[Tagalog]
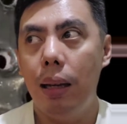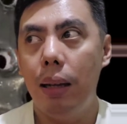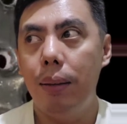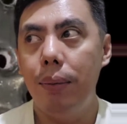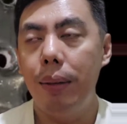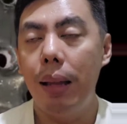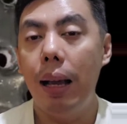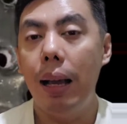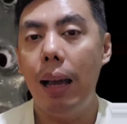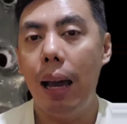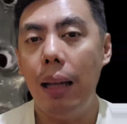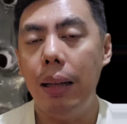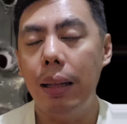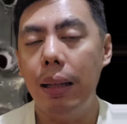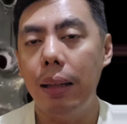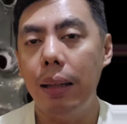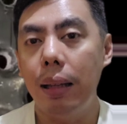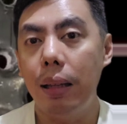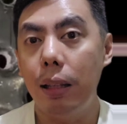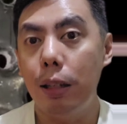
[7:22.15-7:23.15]
uh,
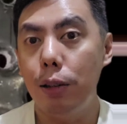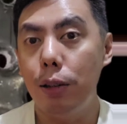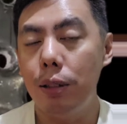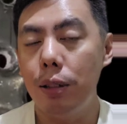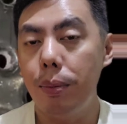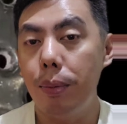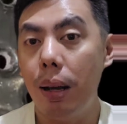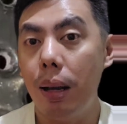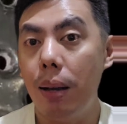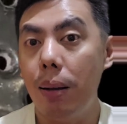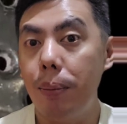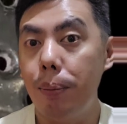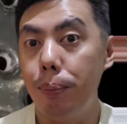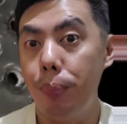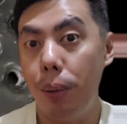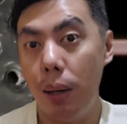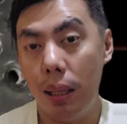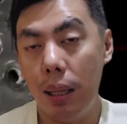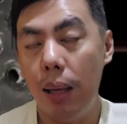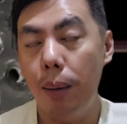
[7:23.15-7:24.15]
nanggaling din ito sa
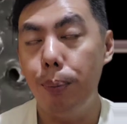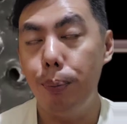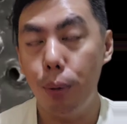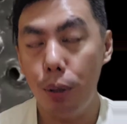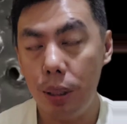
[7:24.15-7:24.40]
mga pwedeng